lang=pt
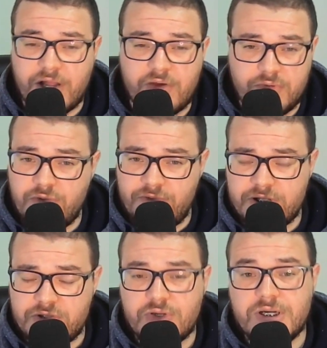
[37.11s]
Curtiu o
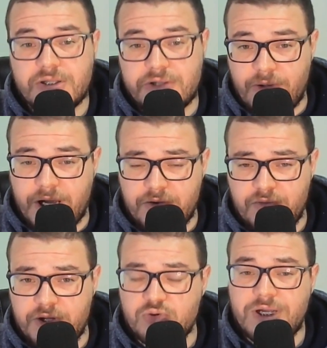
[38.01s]
vídeo? Dá o like no
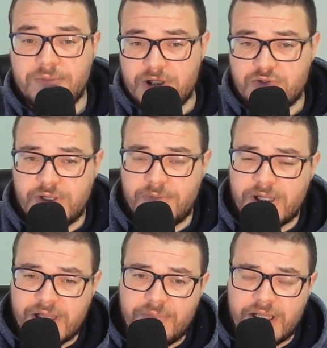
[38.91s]
vídeo, me ajuda a bater
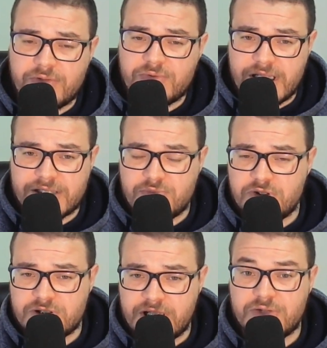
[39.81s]
a meta dos 10 mil
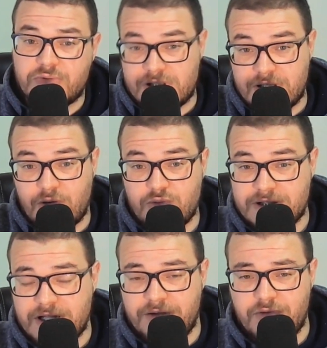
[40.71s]
inscritos. Então se
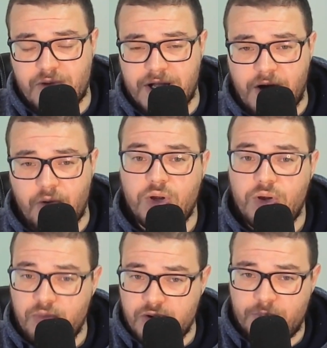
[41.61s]
inscreva no canal.
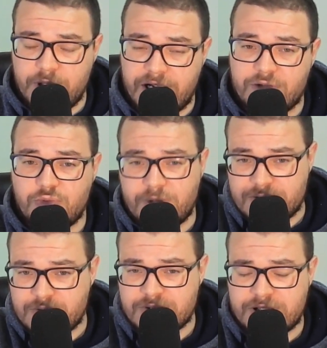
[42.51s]
Muito obrigado pela
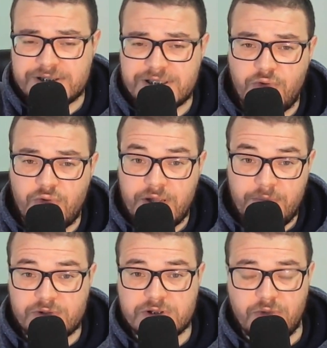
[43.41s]
sua inscrição,
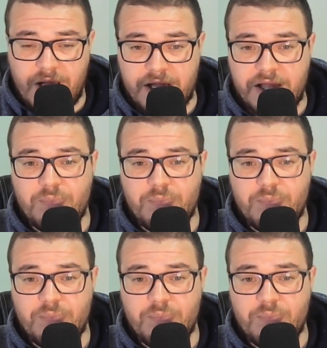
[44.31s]
pelo seu like.